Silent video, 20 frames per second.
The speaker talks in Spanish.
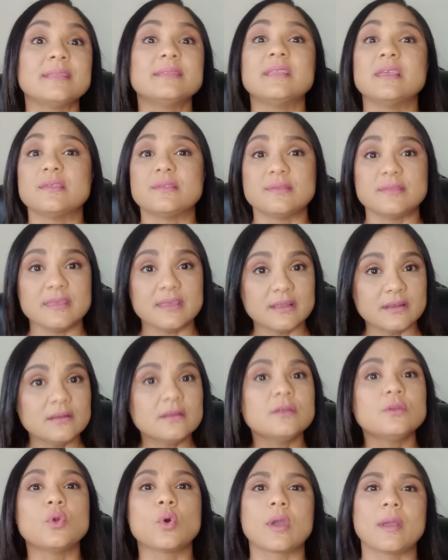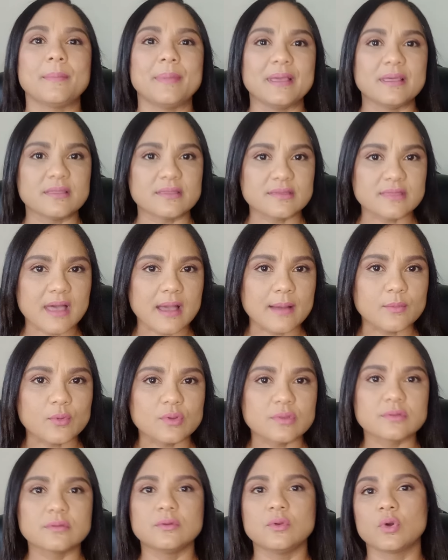decir lo que
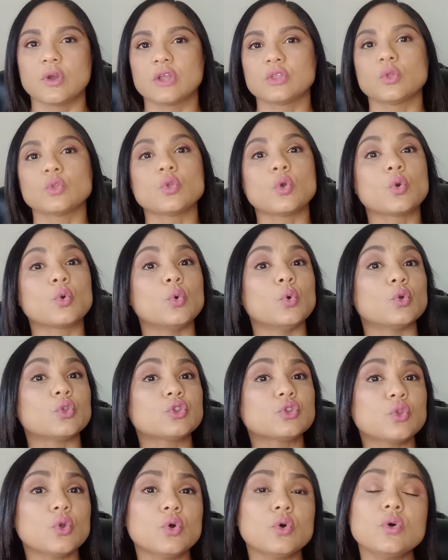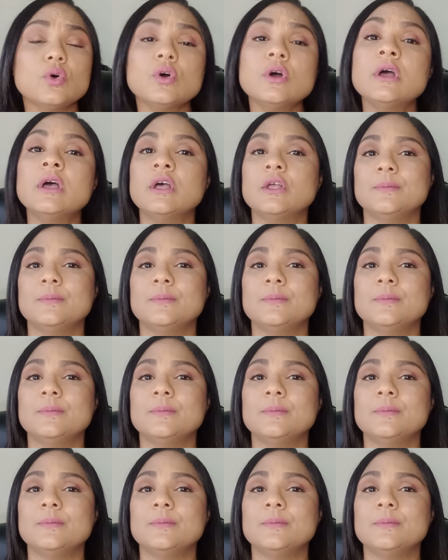pensamos, lo que no nos gustó.